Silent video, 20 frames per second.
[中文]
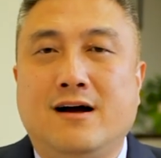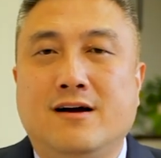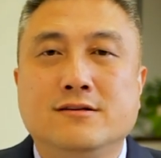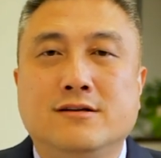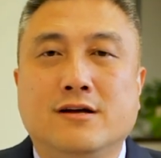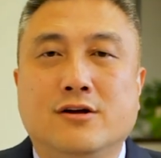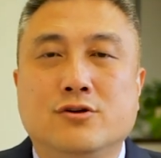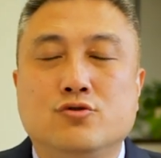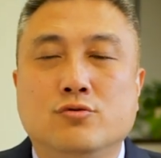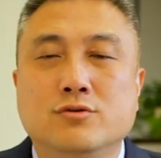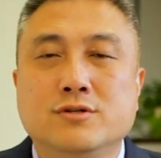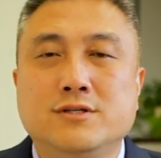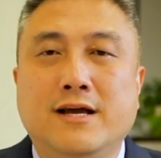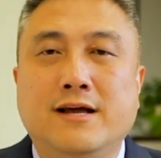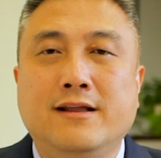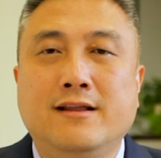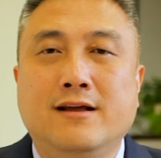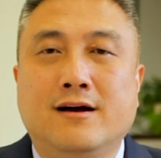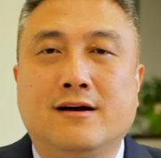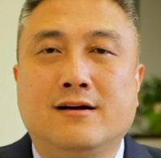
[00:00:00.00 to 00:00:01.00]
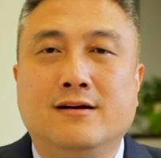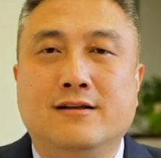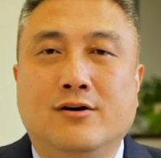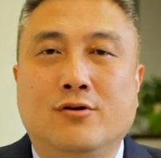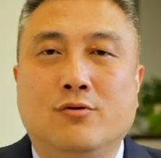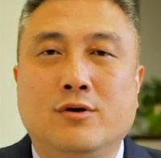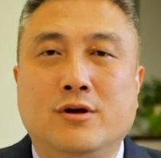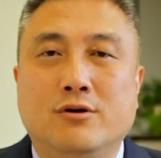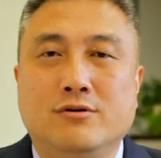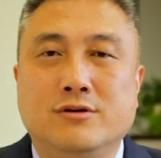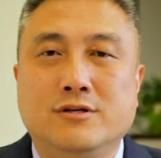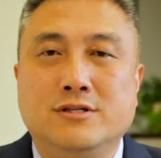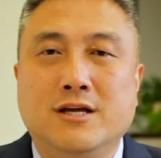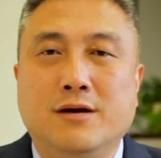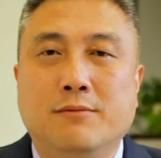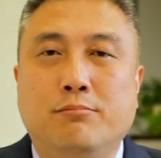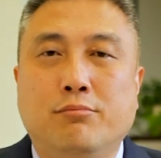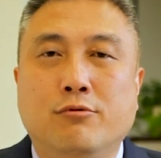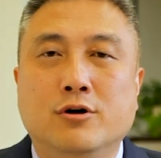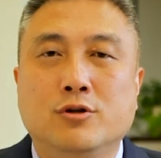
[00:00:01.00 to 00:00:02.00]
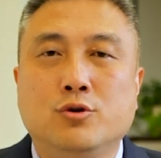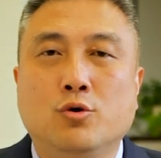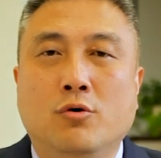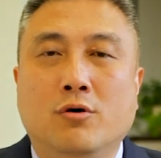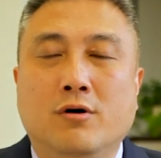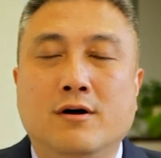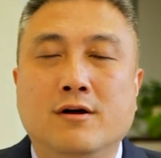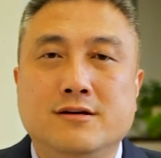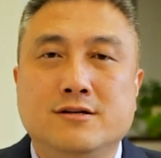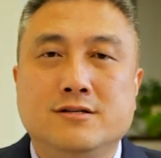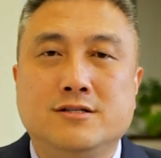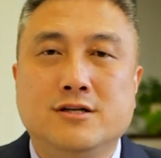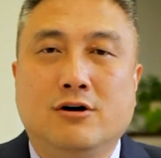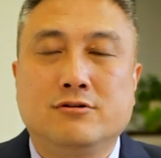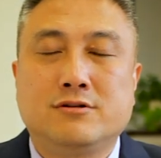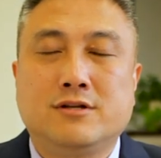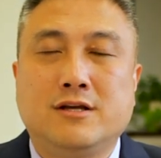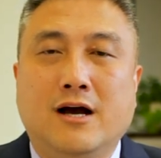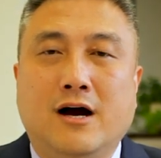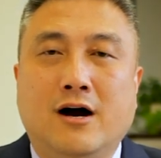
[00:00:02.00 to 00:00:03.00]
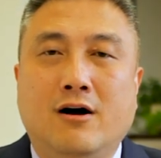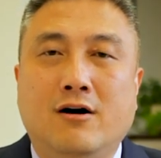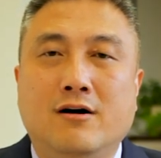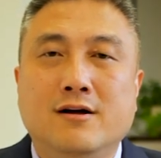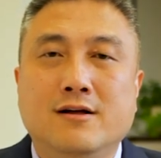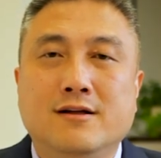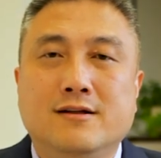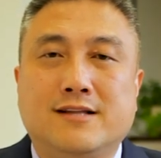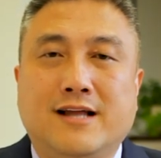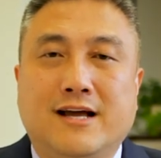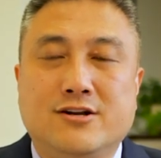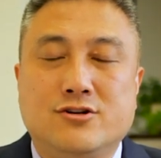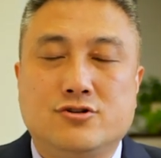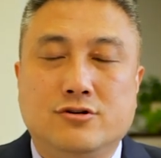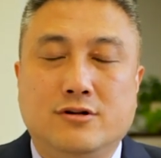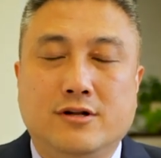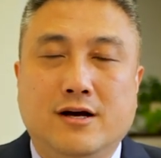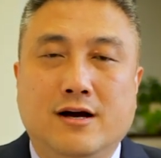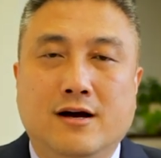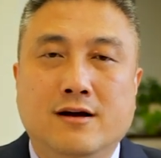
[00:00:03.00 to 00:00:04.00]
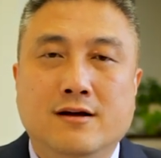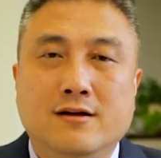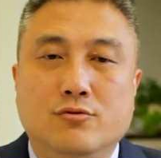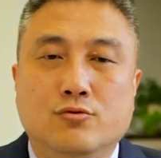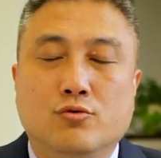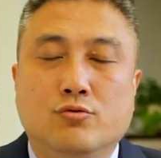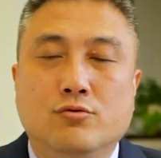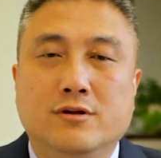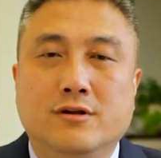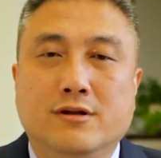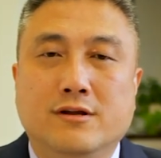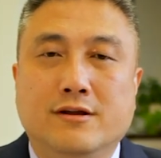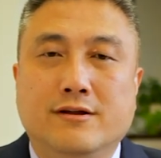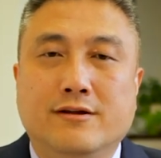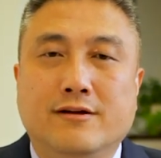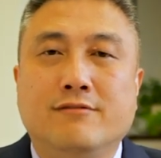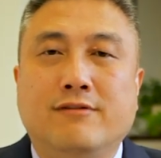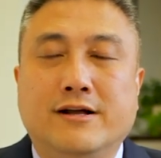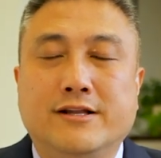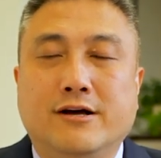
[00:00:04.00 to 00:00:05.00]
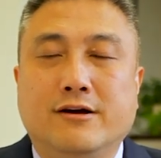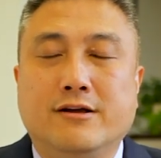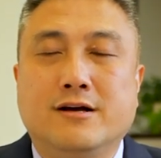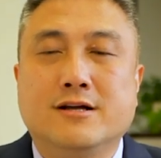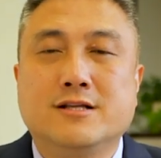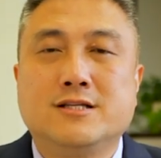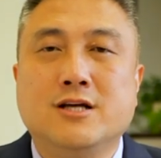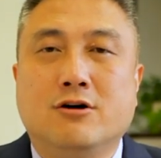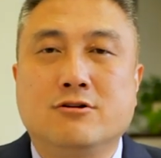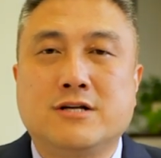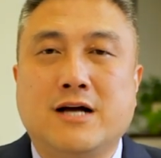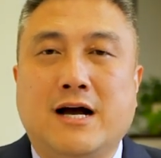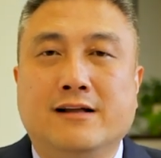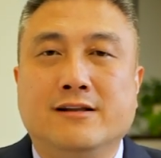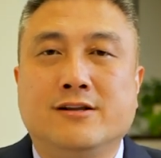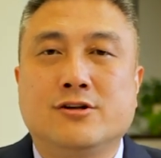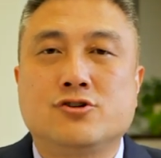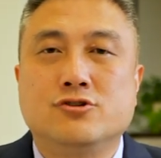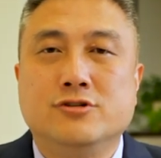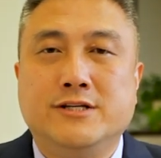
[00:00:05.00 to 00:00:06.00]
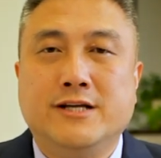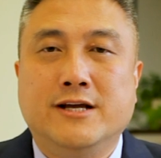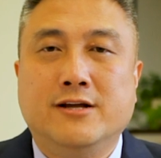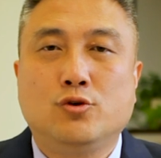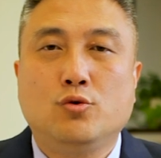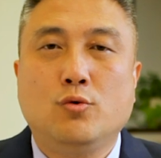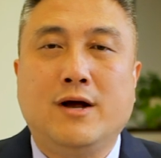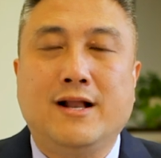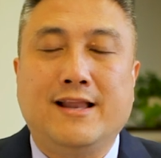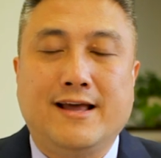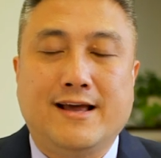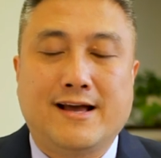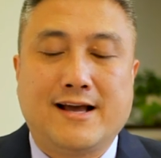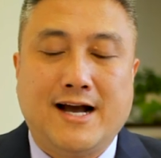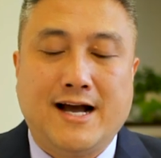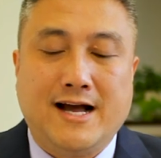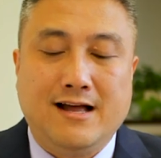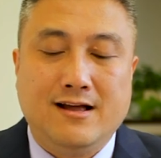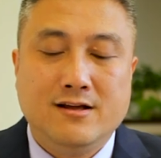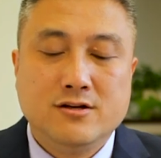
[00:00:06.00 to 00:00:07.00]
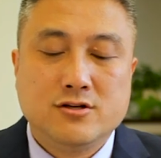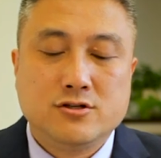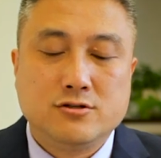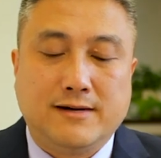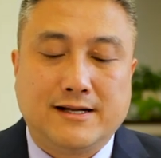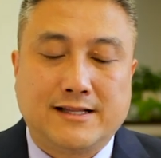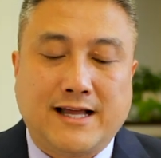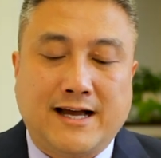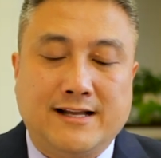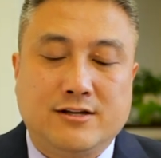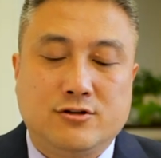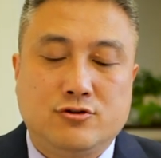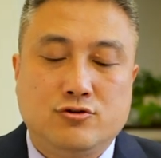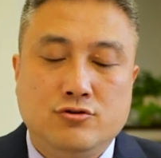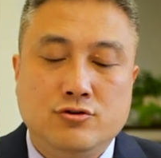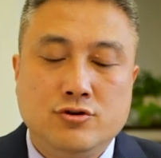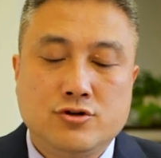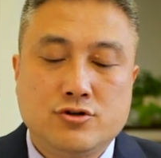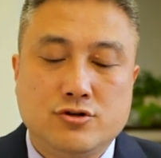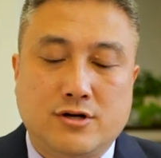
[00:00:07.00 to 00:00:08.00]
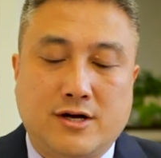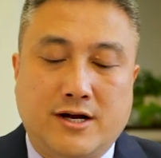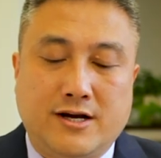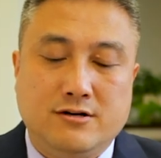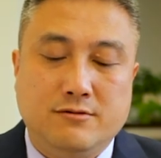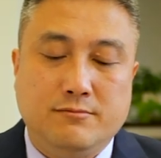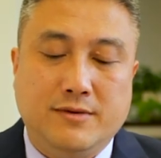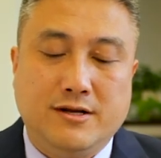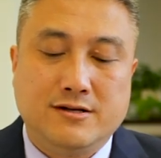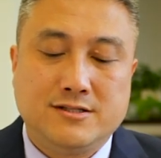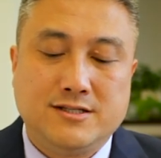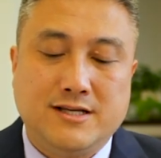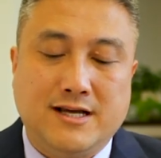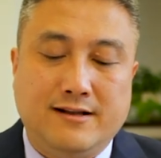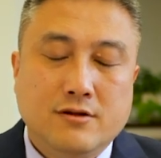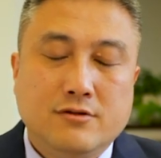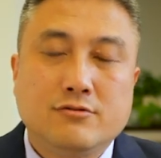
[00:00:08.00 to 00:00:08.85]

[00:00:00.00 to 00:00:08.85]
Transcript: 这个中间呢可能会有一些波动、萧条，但是呢，如果你放到一个较长的时间段来看，是吧？大的趋势还是明显。